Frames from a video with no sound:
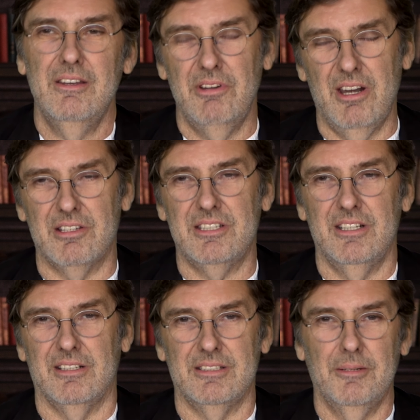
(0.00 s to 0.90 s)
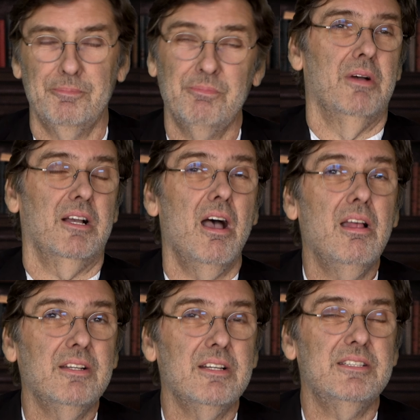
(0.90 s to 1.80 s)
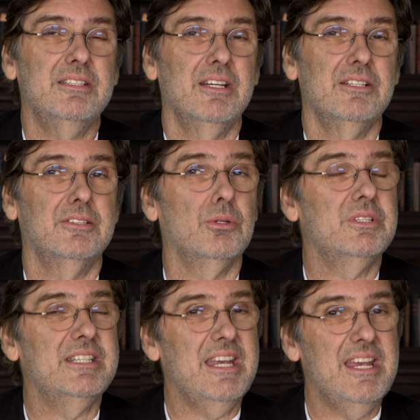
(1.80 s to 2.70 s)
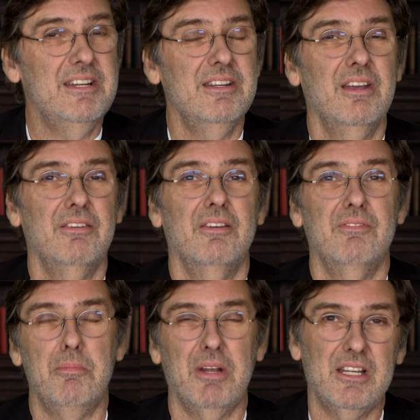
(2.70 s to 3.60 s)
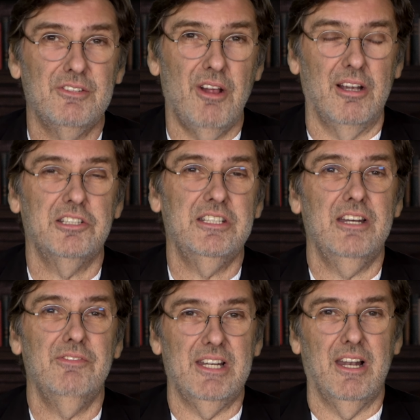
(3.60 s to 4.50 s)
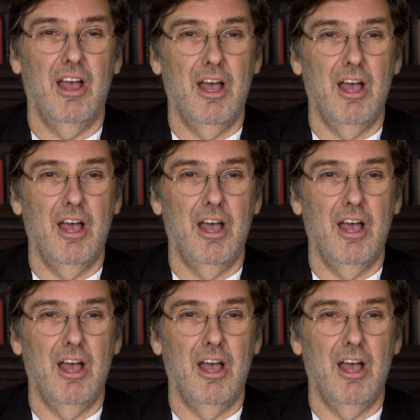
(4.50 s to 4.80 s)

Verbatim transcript: Wir lassen das. Man kann das so sehen, wenn man es falsch sehen will.